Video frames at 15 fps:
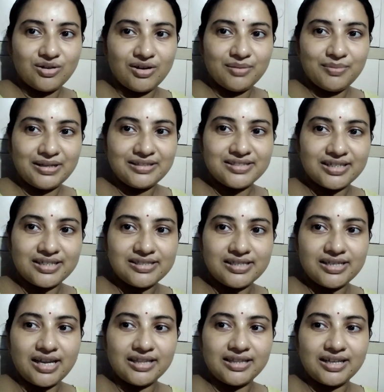ঘরে বাচ্চা
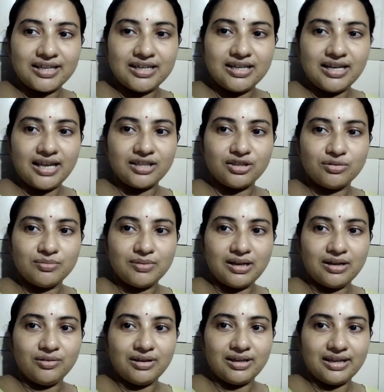কাচ্চা না থাকলে না একদম
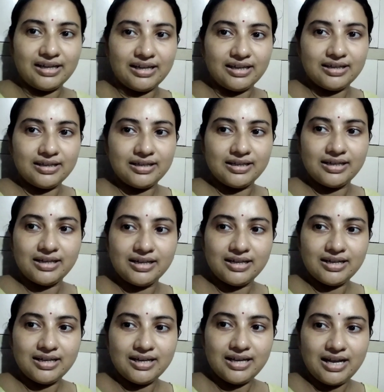ভালো লাগে না
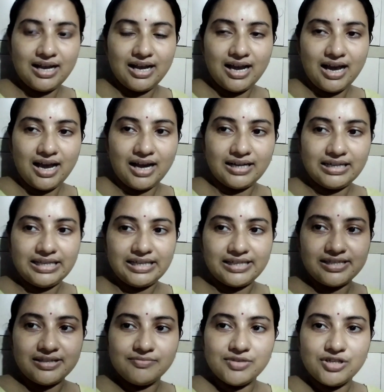আর ঠিক
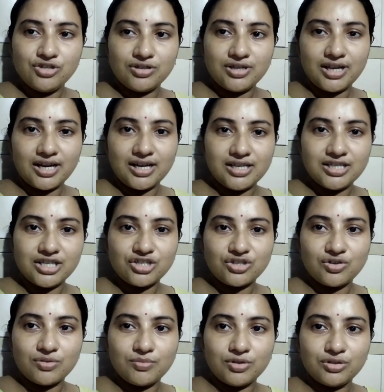আছে আমি ভিডিওটা এখানেই শেষ
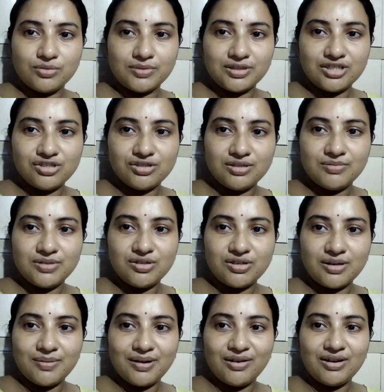করব তোমাদের যদি
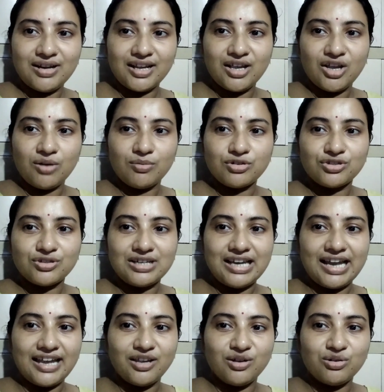ভিডিওটা ভালো লাগে অবশ্যই
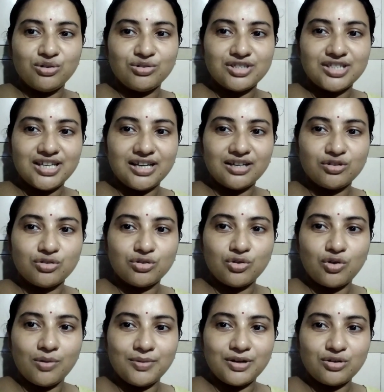লাইক করো শেয়ার করো
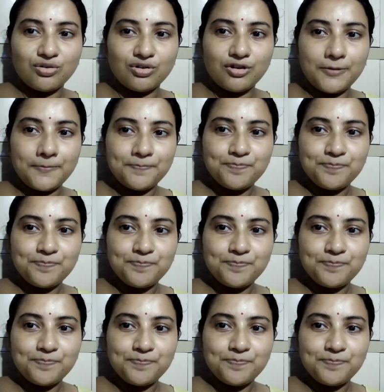কমেন্ট করো